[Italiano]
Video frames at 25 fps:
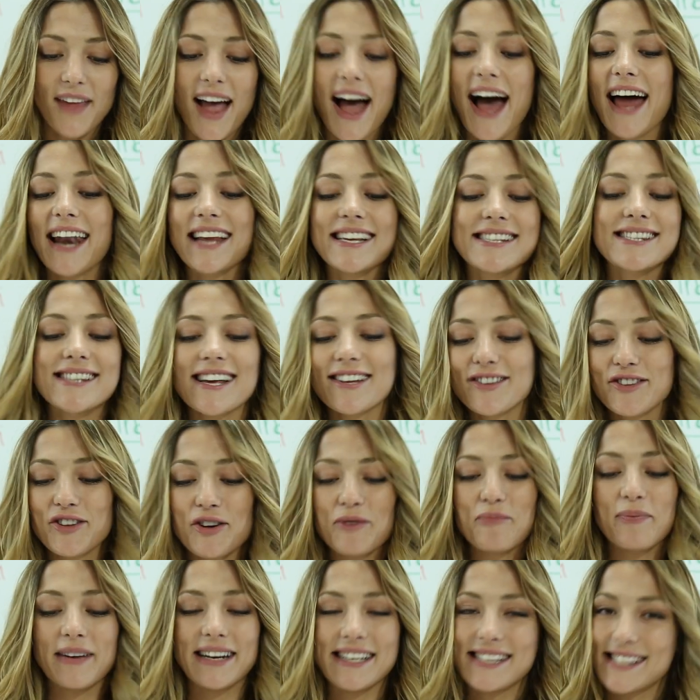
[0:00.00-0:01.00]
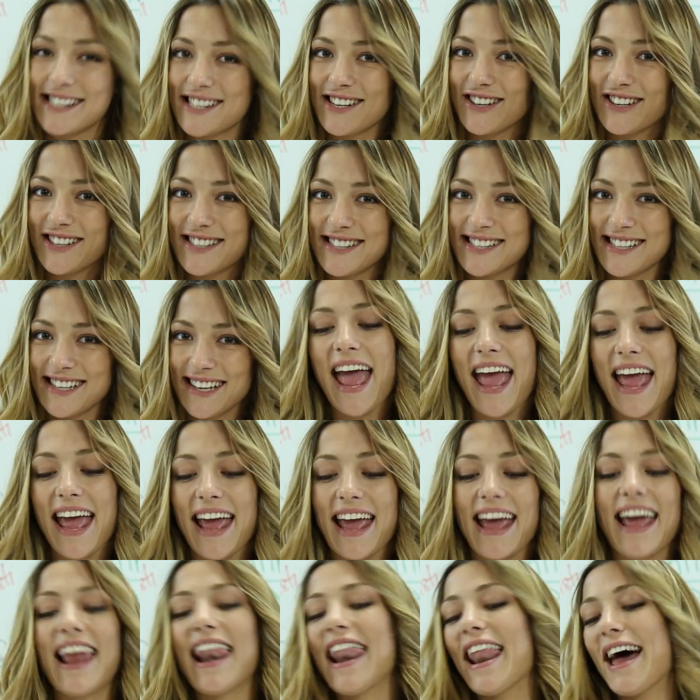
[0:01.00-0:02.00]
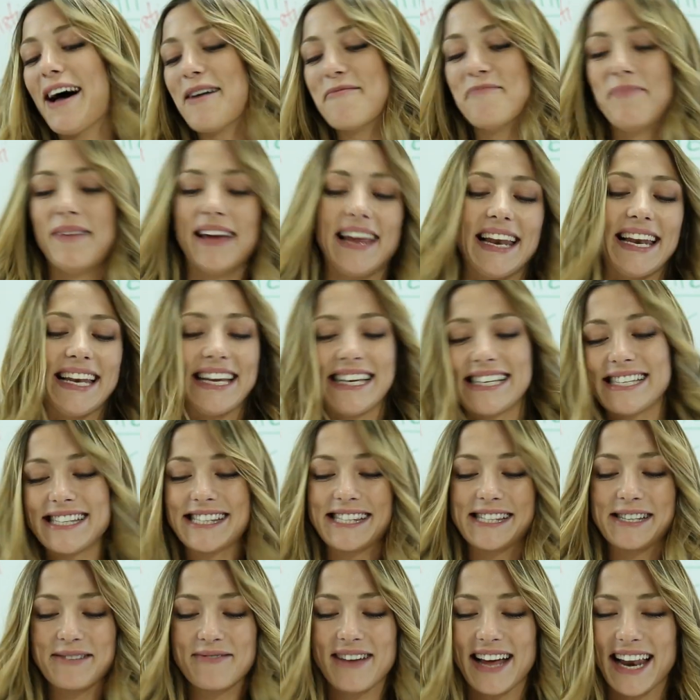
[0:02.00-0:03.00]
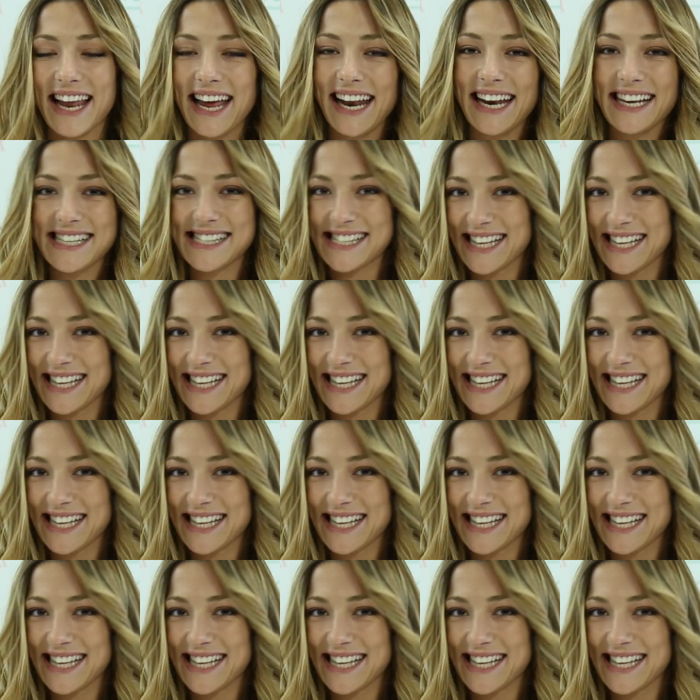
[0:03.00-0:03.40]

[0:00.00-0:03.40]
Alessandro Preziosi e la bellissima Elena